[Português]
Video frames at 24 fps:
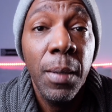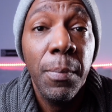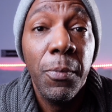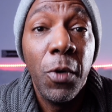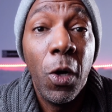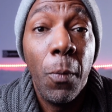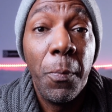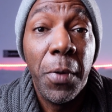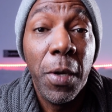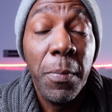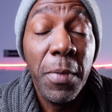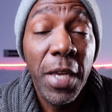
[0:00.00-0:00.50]

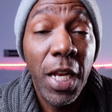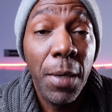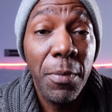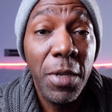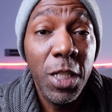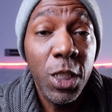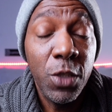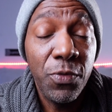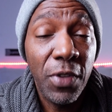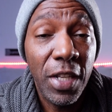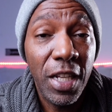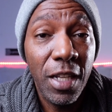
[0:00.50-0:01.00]
Bom,
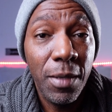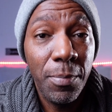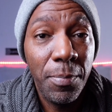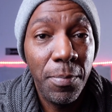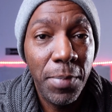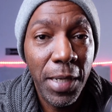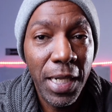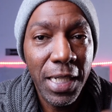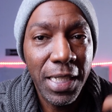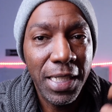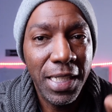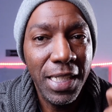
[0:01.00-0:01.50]
primeiramente falar
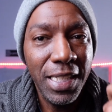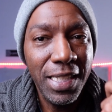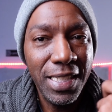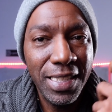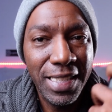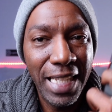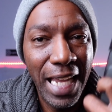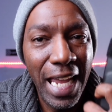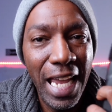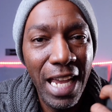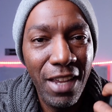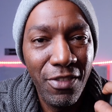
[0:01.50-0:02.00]
para que
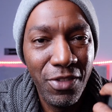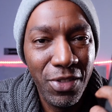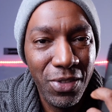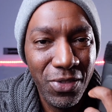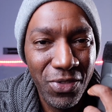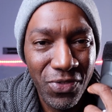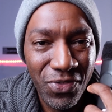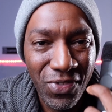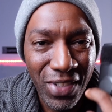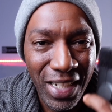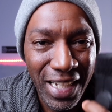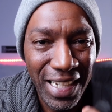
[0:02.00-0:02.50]
serve
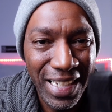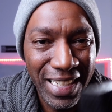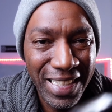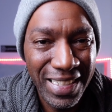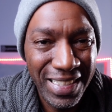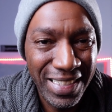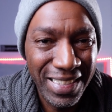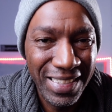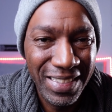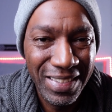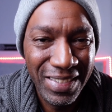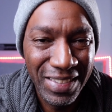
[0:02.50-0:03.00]
um
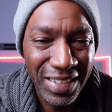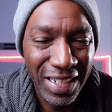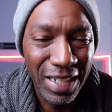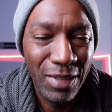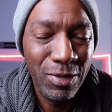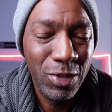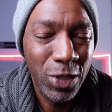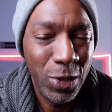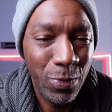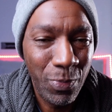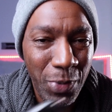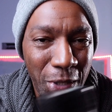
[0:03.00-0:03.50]
flash, né,
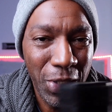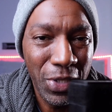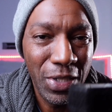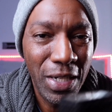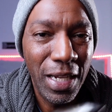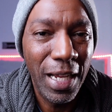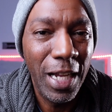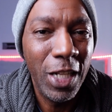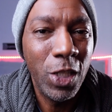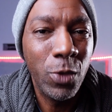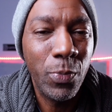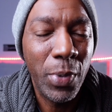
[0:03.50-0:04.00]
um
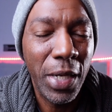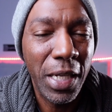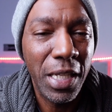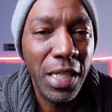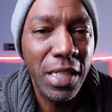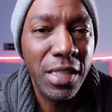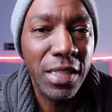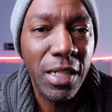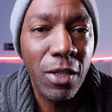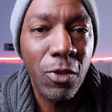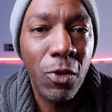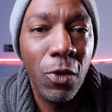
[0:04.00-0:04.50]
speedlight para
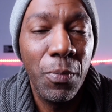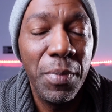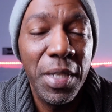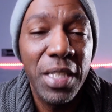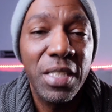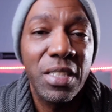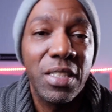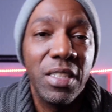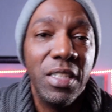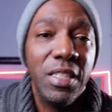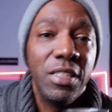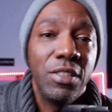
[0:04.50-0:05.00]
quem está
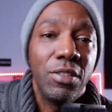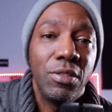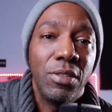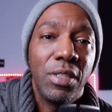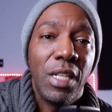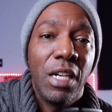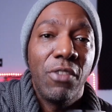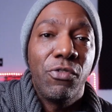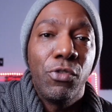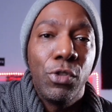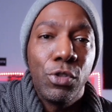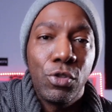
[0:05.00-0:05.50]
começando
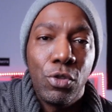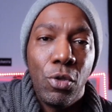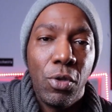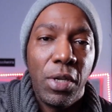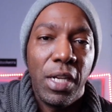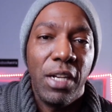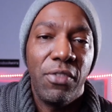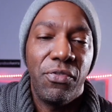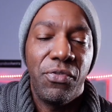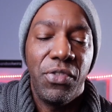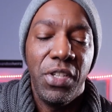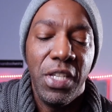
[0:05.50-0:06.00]
na
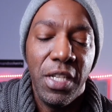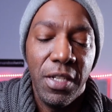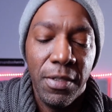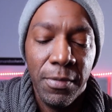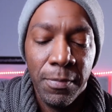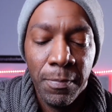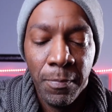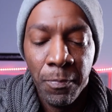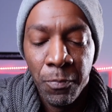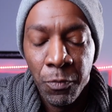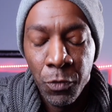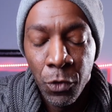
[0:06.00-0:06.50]

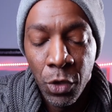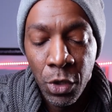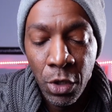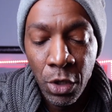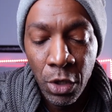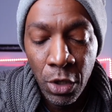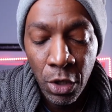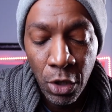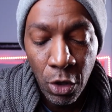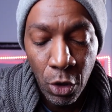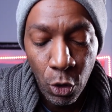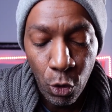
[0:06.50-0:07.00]
fotografia.
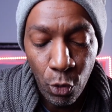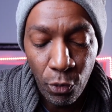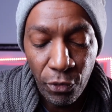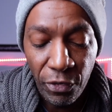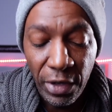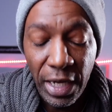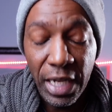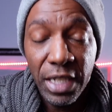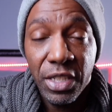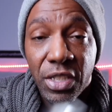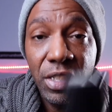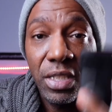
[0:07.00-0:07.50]
O
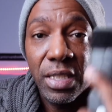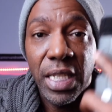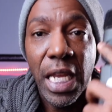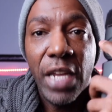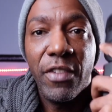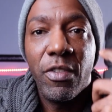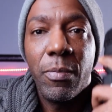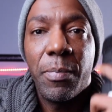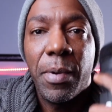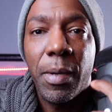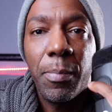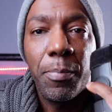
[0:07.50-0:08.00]
flash
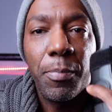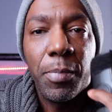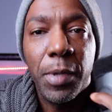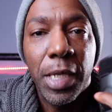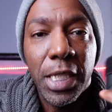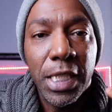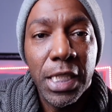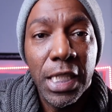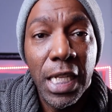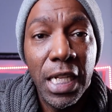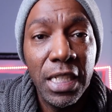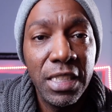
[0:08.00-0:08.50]
serve para
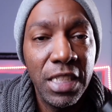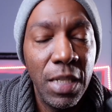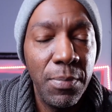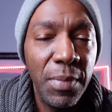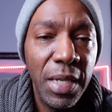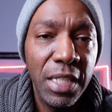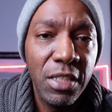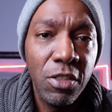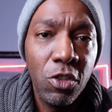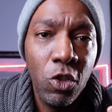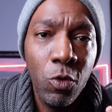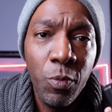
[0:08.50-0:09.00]
trazer
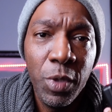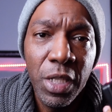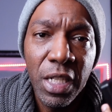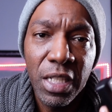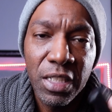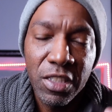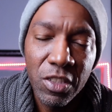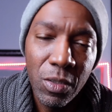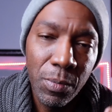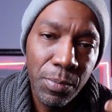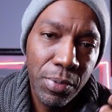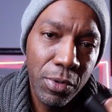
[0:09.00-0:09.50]
mais
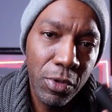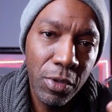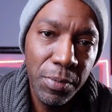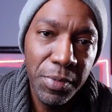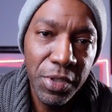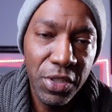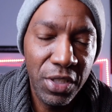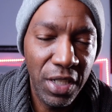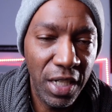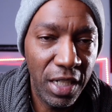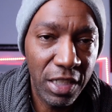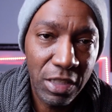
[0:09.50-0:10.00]
iluminação para o
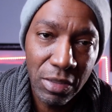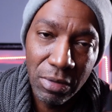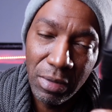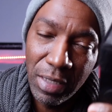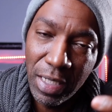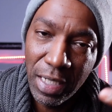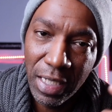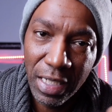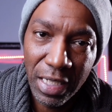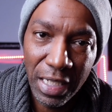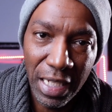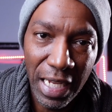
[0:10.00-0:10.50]
objeto,
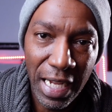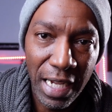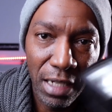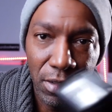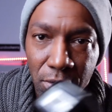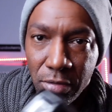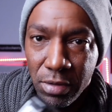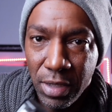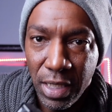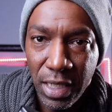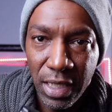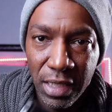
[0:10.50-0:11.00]
né?
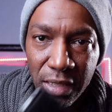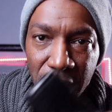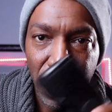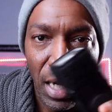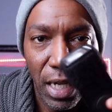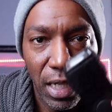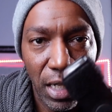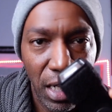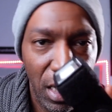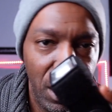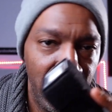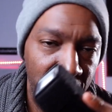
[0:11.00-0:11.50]
Claro, né?
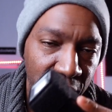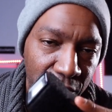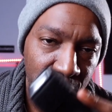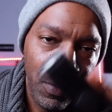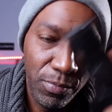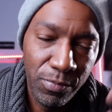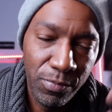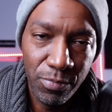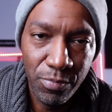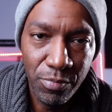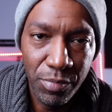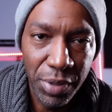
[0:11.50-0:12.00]
Dar aquele
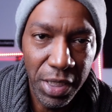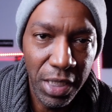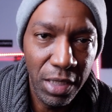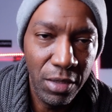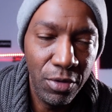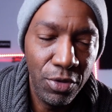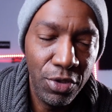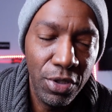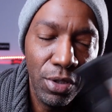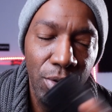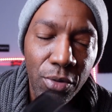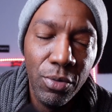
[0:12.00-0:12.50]

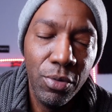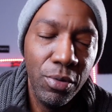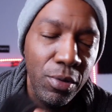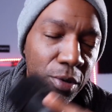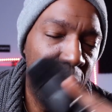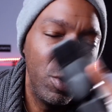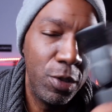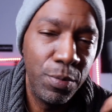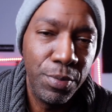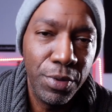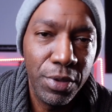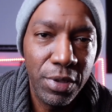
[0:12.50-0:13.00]
brilho de
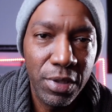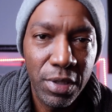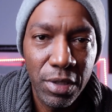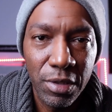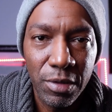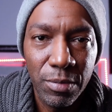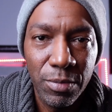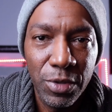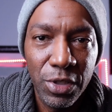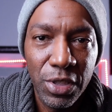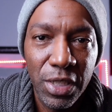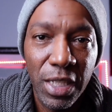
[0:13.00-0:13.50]
luz para o
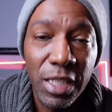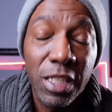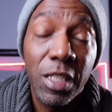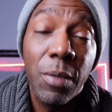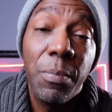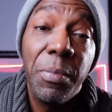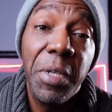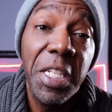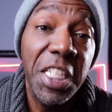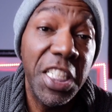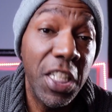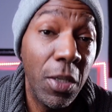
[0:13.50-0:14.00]
seu objeto,
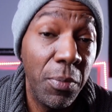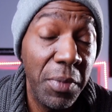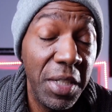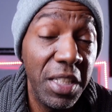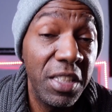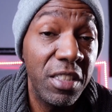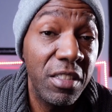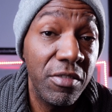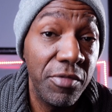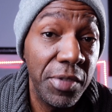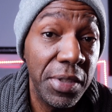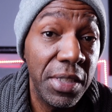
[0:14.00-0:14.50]
e
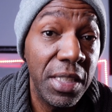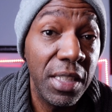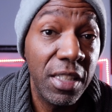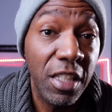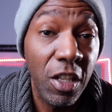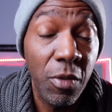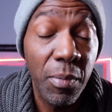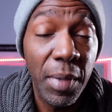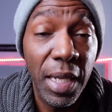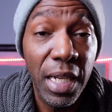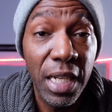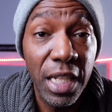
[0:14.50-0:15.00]
principalmente se você
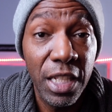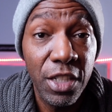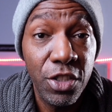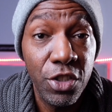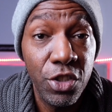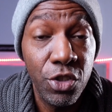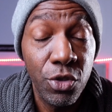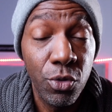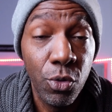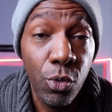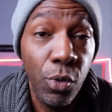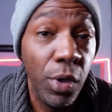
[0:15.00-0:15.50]
tem uma
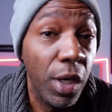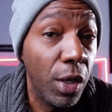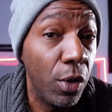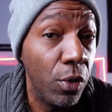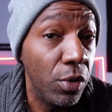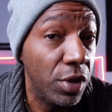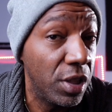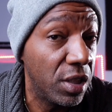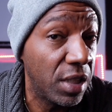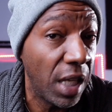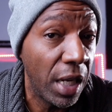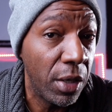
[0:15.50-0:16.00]
lente escura
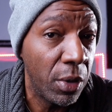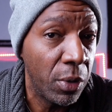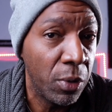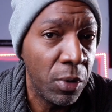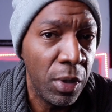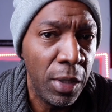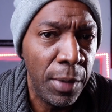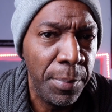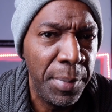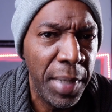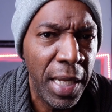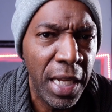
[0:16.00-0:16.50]
ou se está em
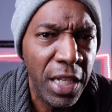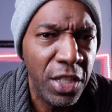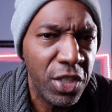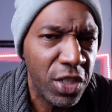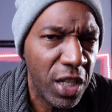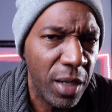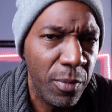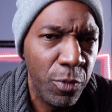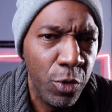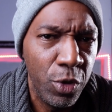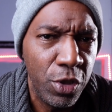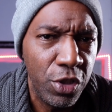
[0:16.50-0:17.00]
algum
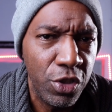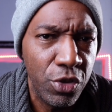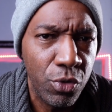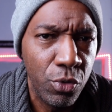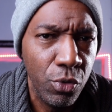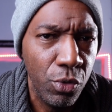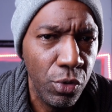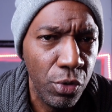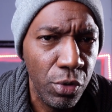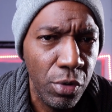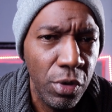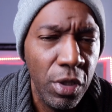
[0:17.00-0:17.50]
ambiente que é muito
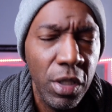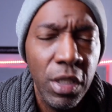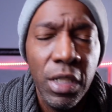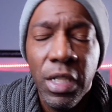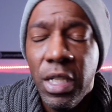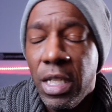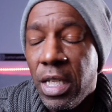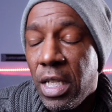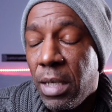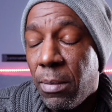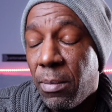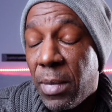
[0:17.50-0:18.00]
escuro,
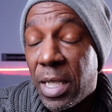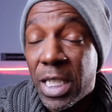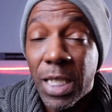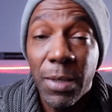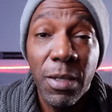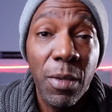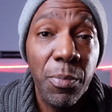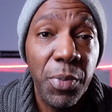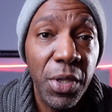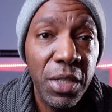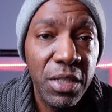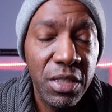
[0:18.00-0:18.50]
mas
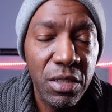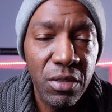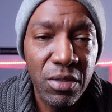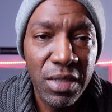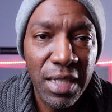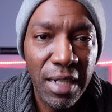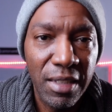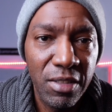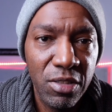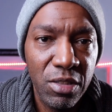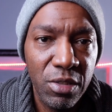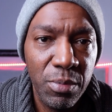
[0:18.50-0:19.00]
também pode ser
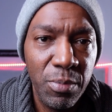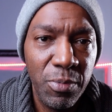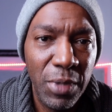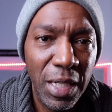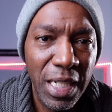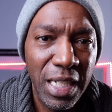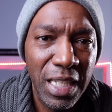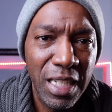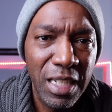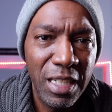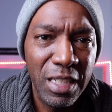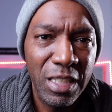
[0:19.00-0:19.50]
usado de
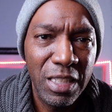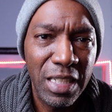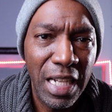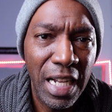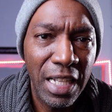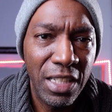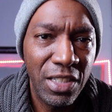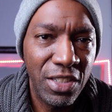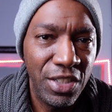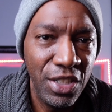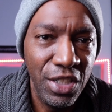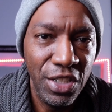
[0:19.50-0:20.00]
maneiras
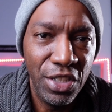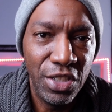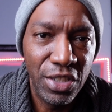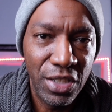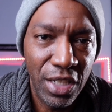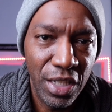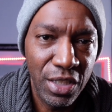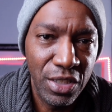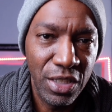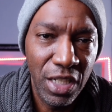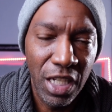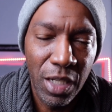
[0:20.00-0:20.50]

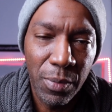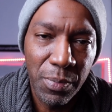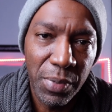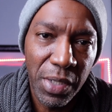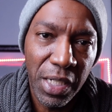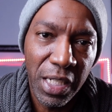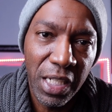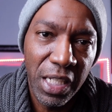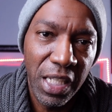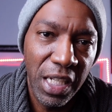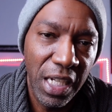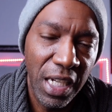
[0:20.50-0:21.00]
artísticas, né,
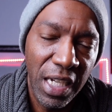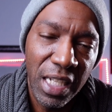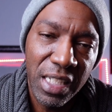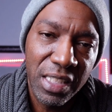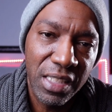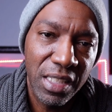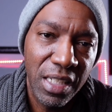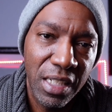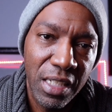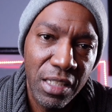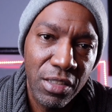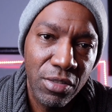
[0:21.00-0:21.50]
para criar
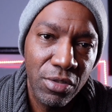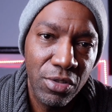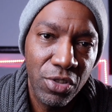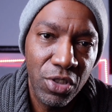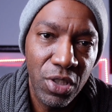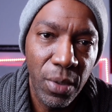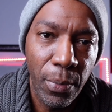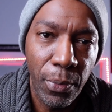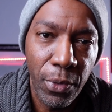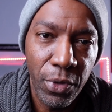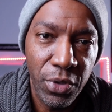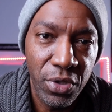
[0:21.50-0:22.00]
certos
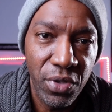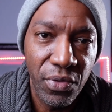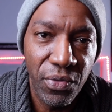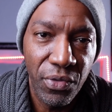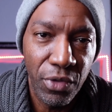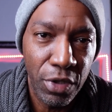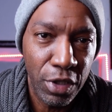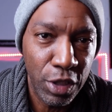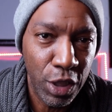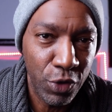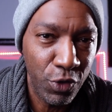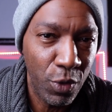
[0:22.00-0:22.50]
tipos de
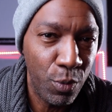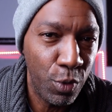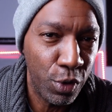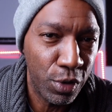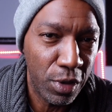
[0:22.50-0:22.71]
foto. Eu vou